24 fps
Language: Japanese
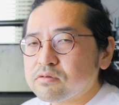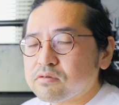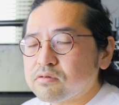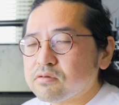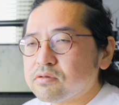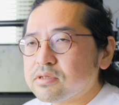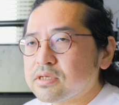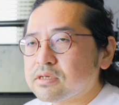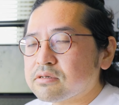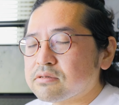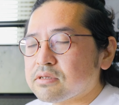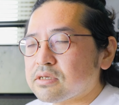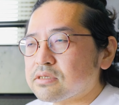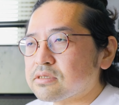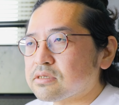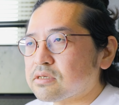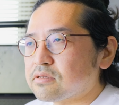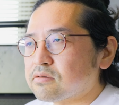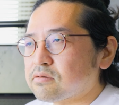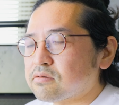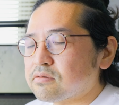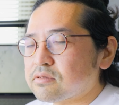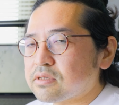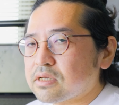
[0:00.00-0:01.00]
のコーデックなんです
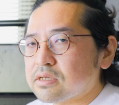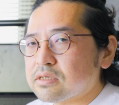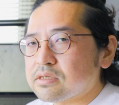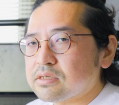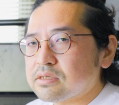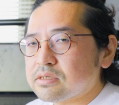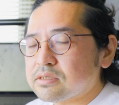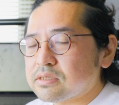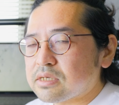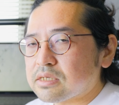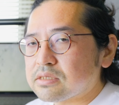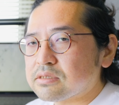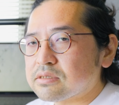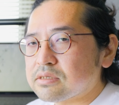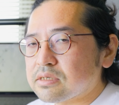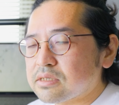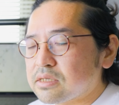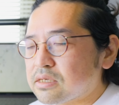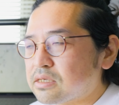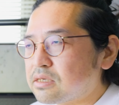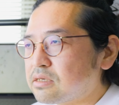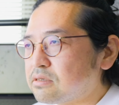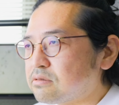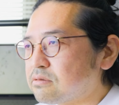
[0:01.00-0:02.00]
けどで撮影
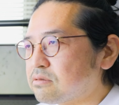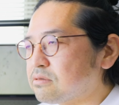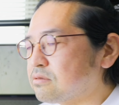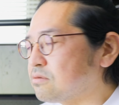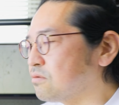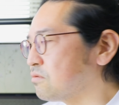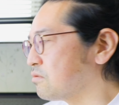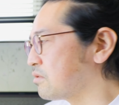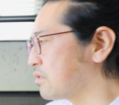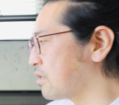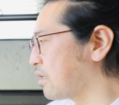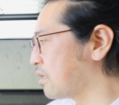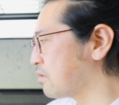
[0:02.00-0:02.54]
できるの